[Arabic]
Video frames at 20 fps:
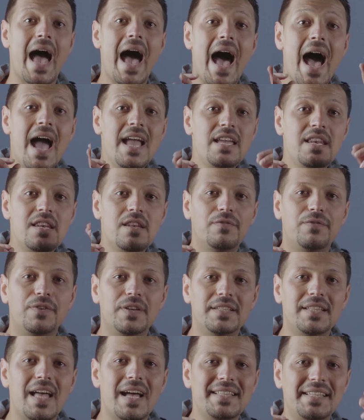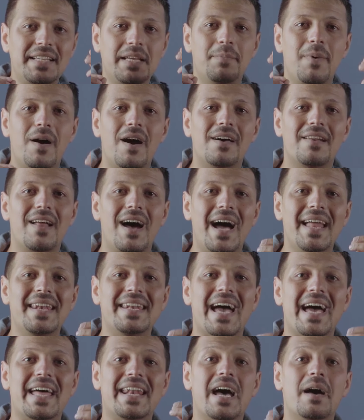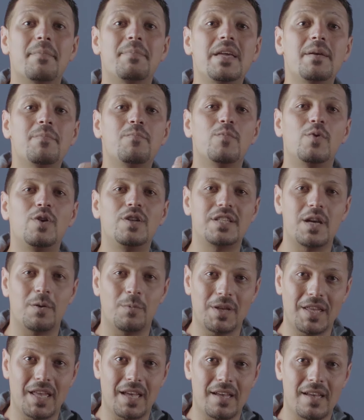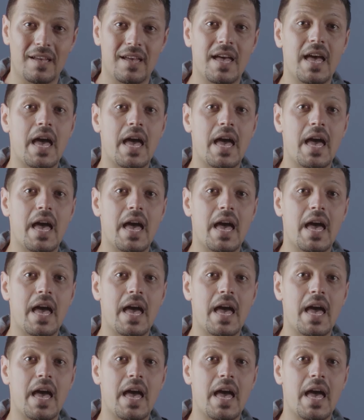هاي النفريدات عبارة عن أنابيب ملتوية